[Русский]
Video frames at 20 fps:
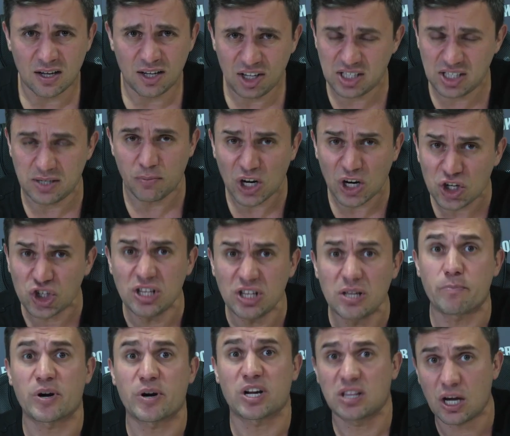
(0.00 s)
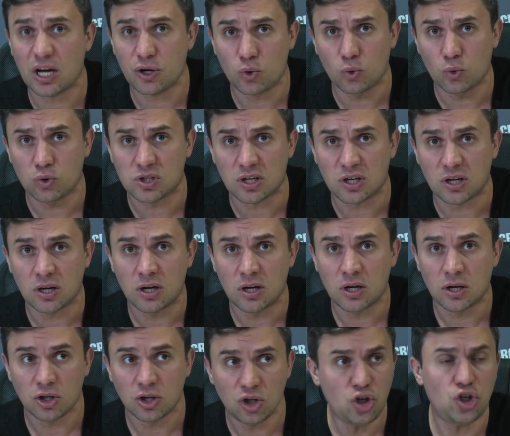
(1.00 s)
Эти машины продаются.
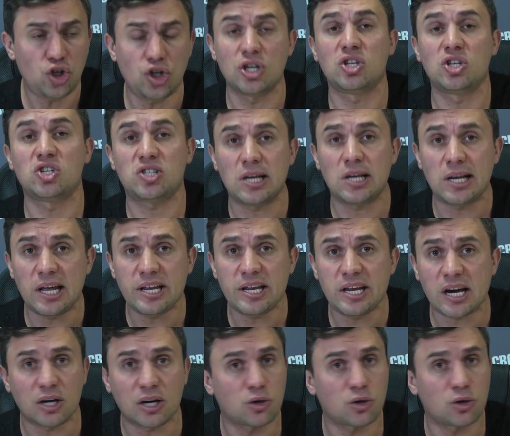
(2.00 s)
Нищее население,